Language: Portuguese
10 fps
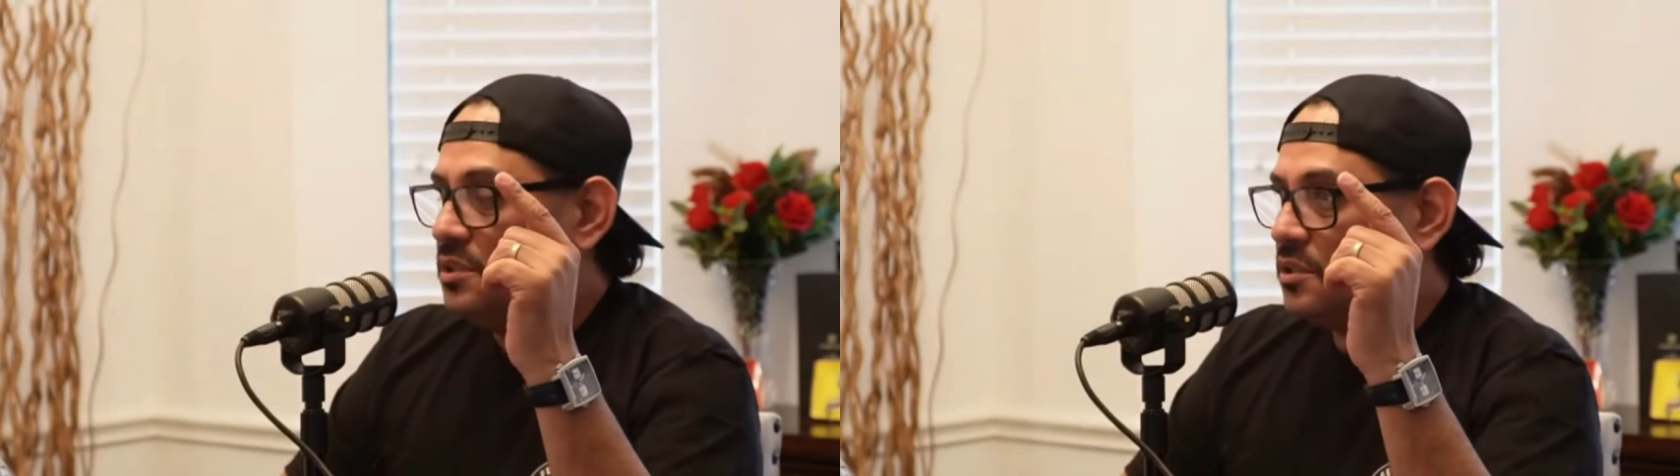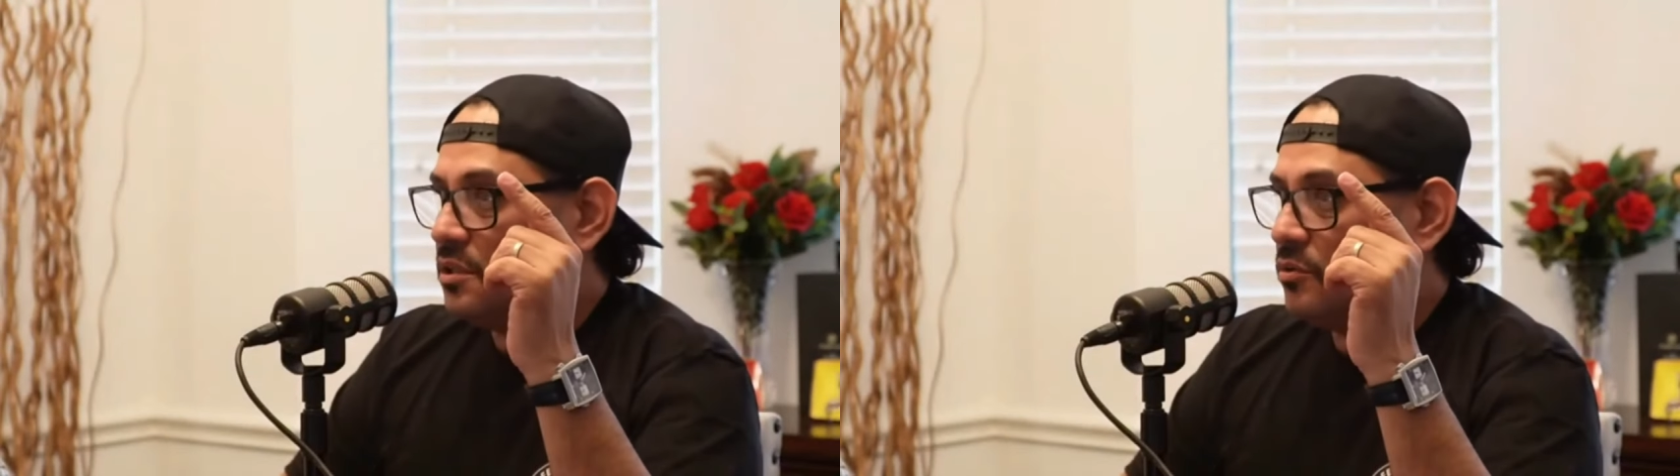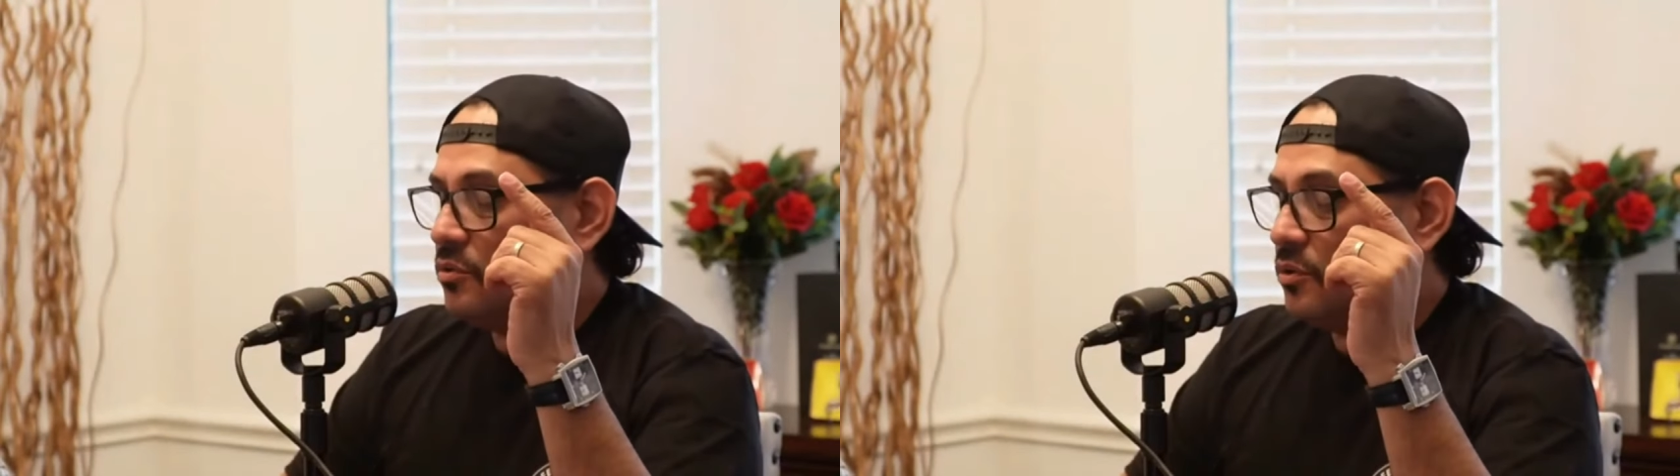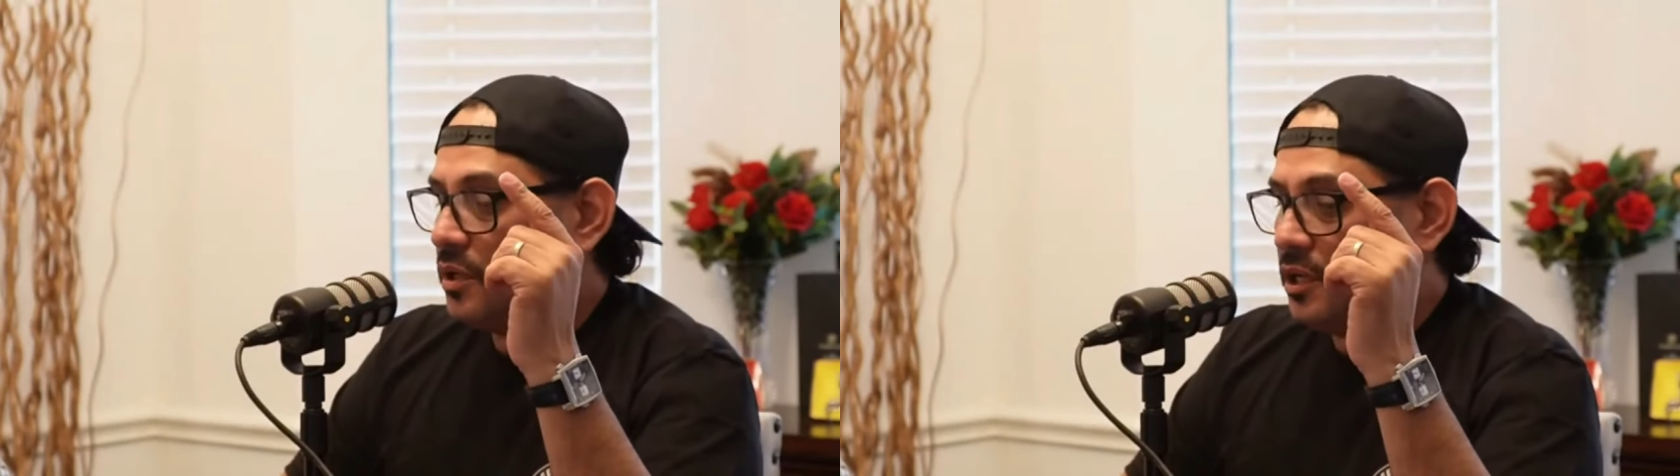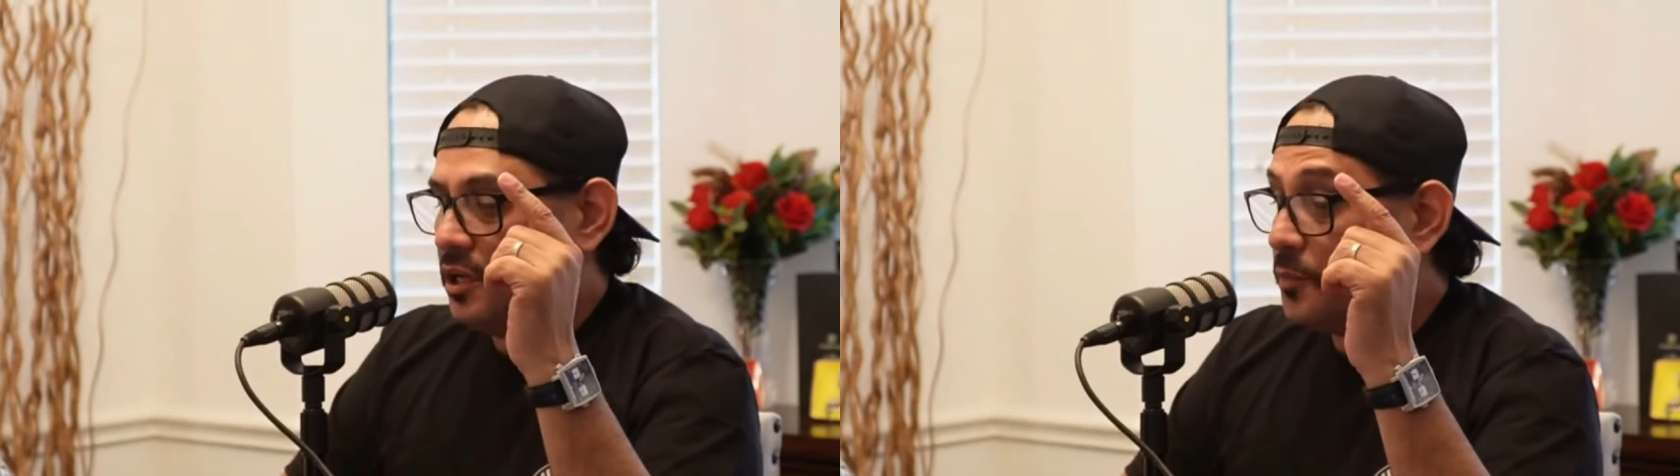são
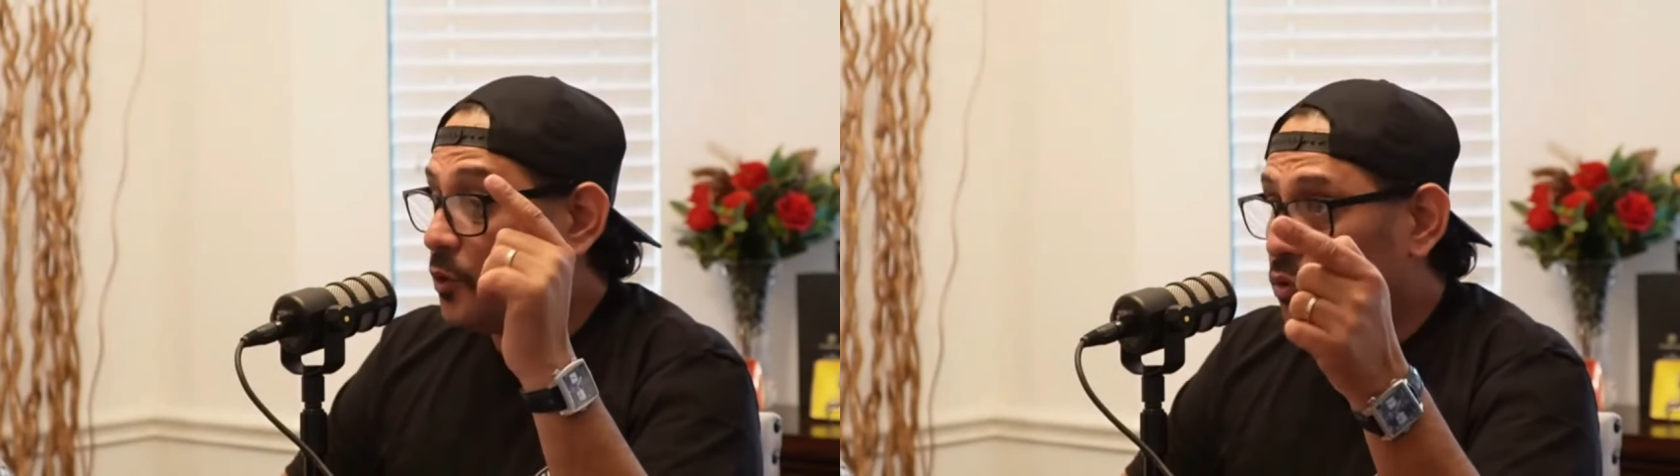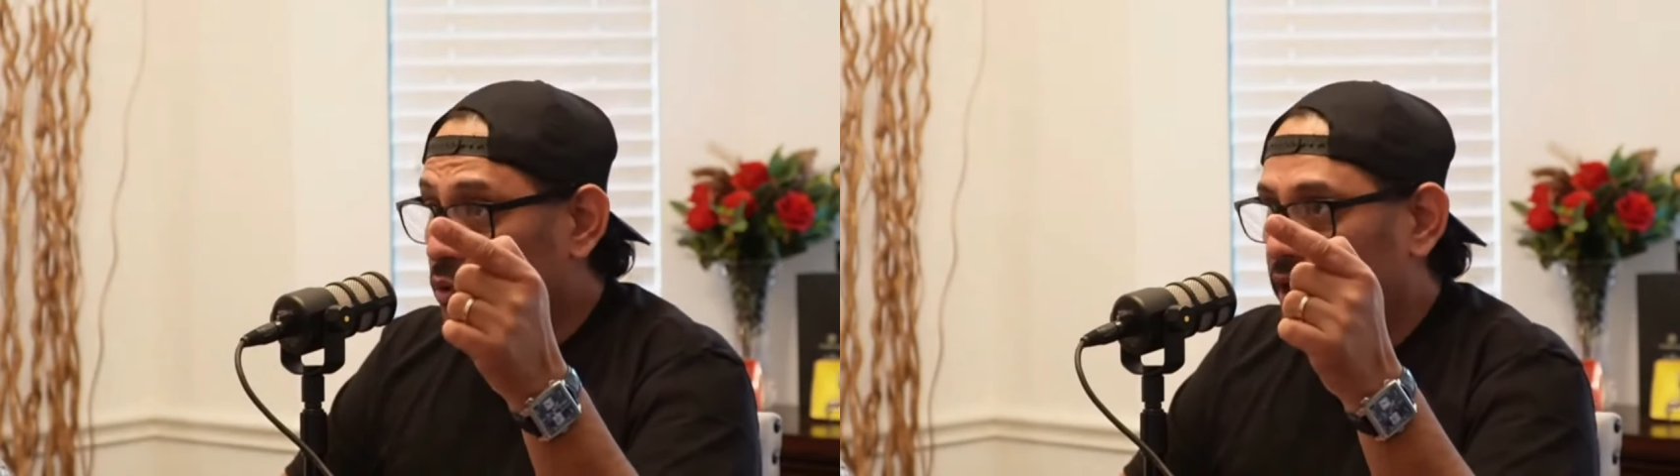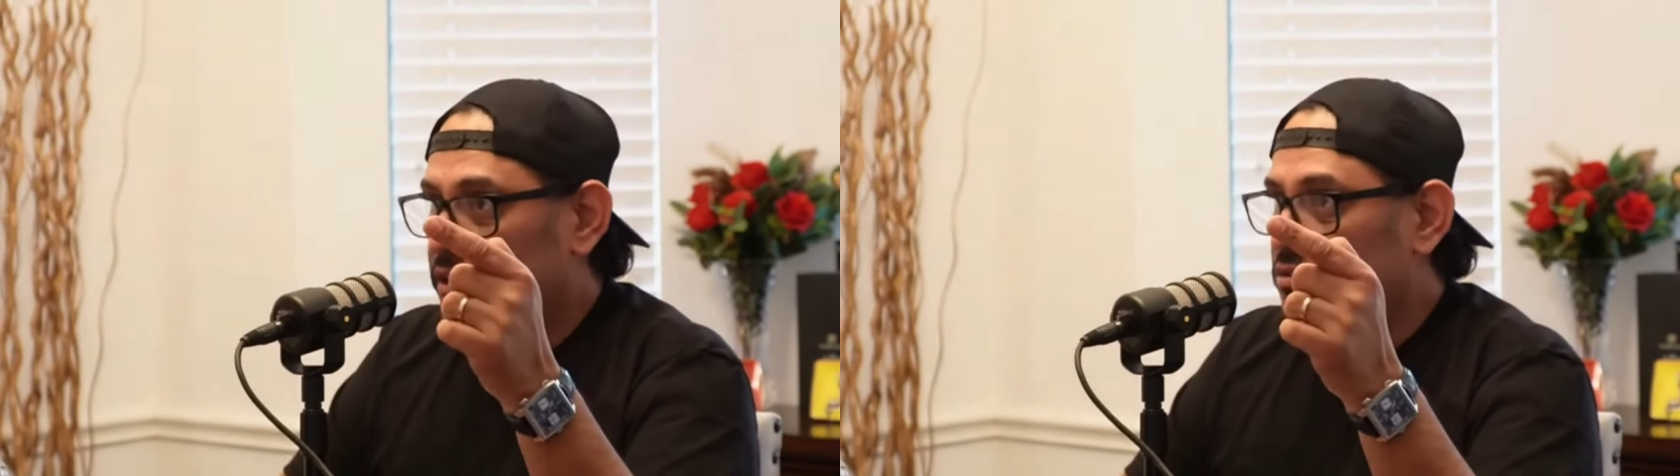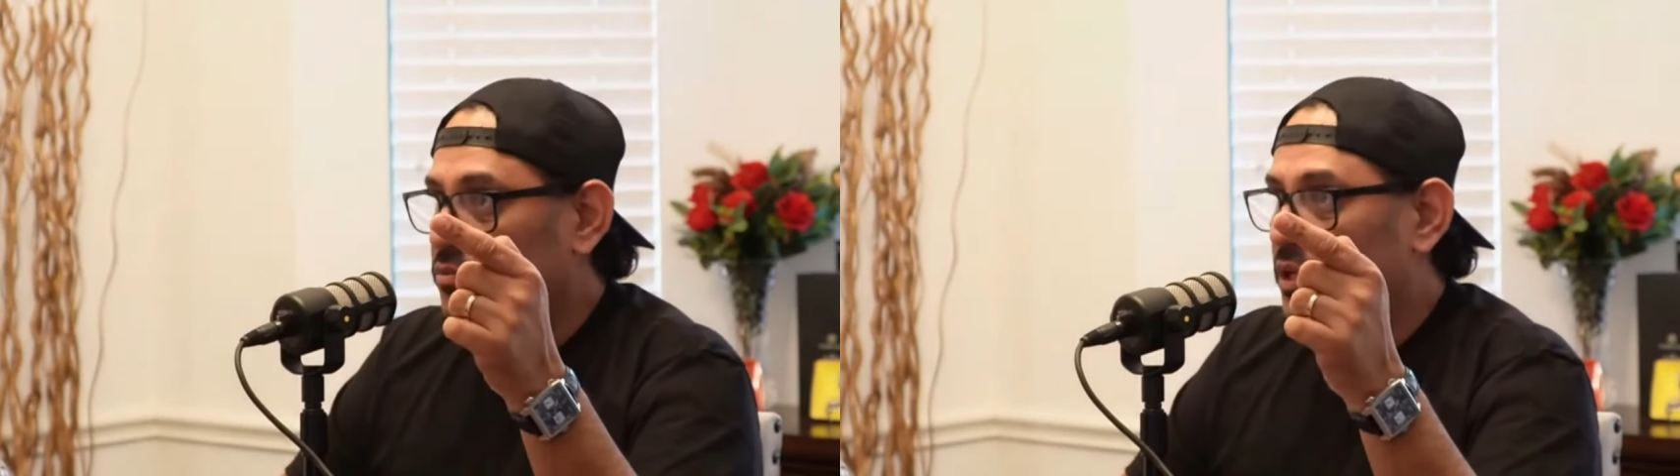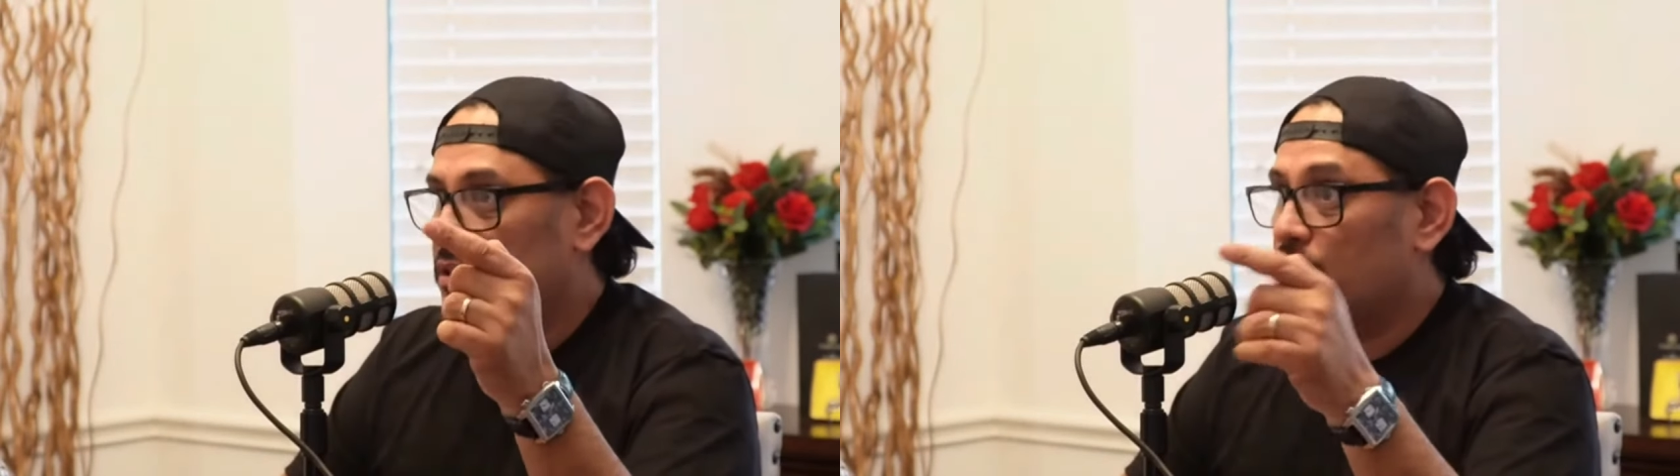é, procurados no
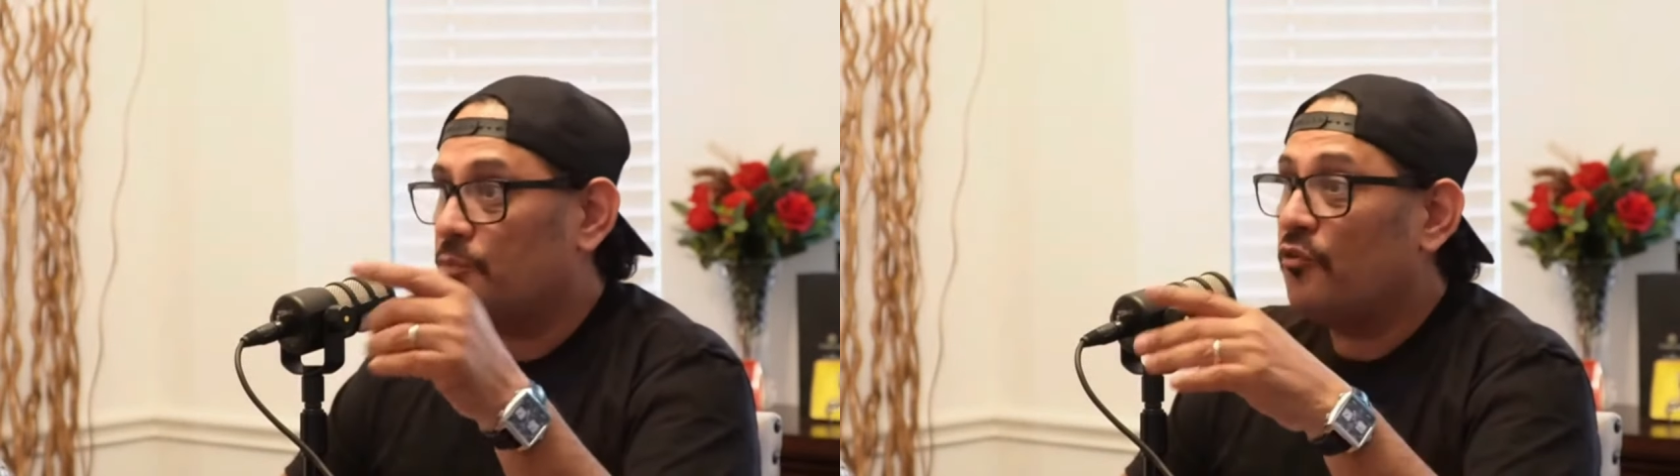Brasil por